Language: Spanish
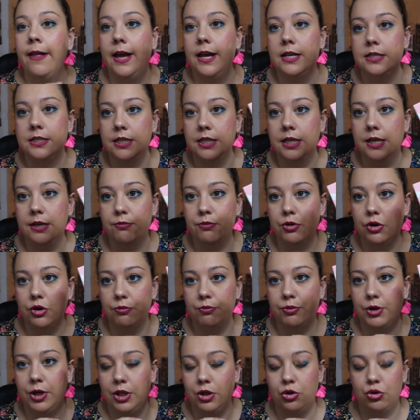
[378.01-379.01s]
Así que bueno,
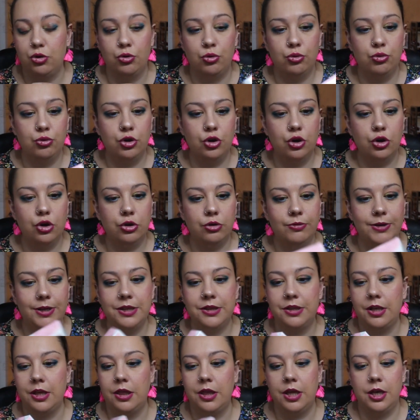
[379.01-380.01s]
pues esto,
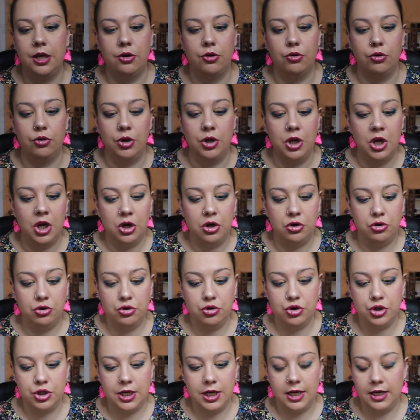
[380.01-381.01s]
1,95.
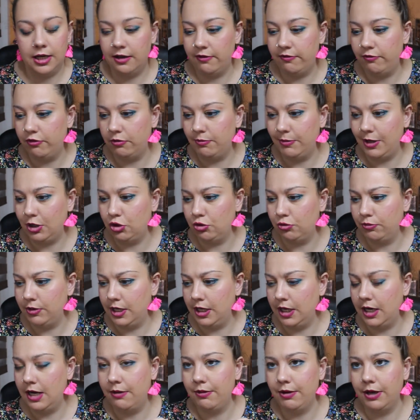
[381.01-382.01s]
No sé en qué formato
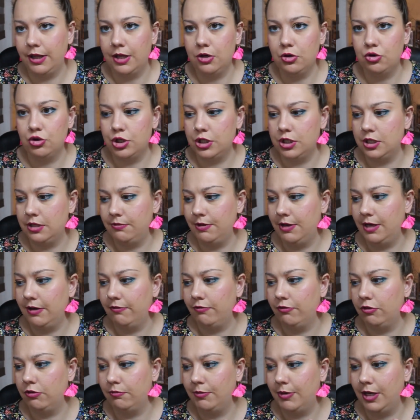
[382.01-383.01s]
viene, la verdad no sé si viene
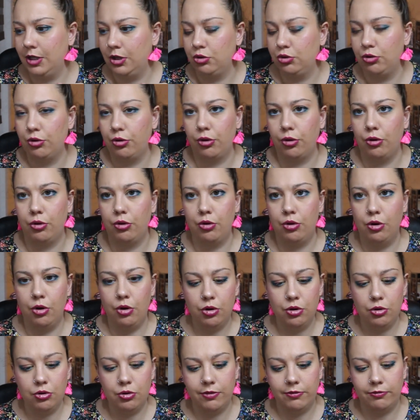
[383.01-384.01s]
en formato rolón
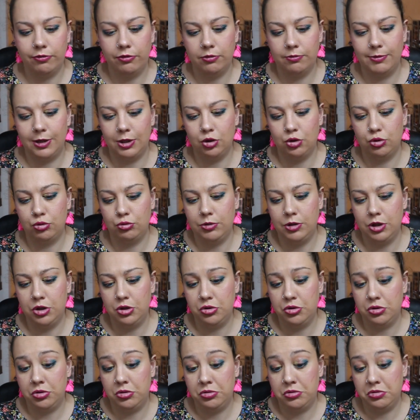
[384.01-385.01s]
o en formato
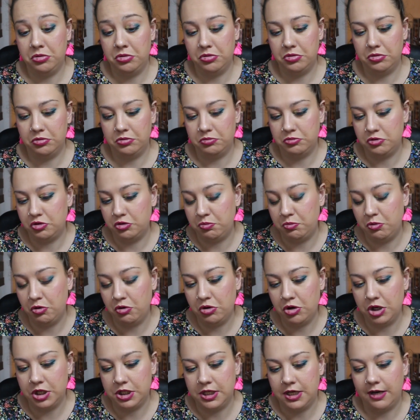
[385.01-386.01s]
tubito. Yo
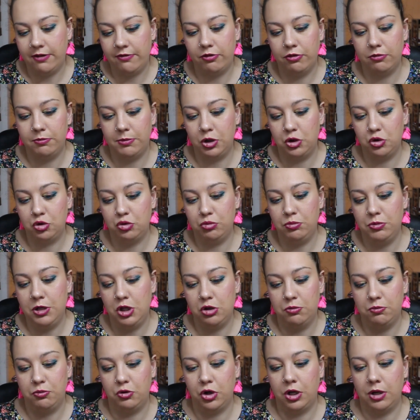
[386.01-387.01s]
supongo que será en formato
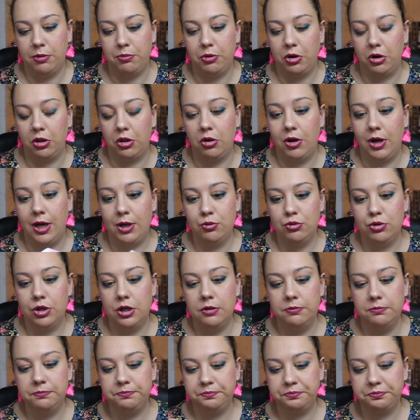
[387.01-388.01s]
tubito porque por 2
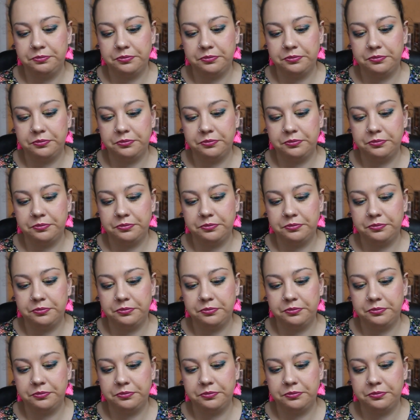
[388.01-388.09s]
euros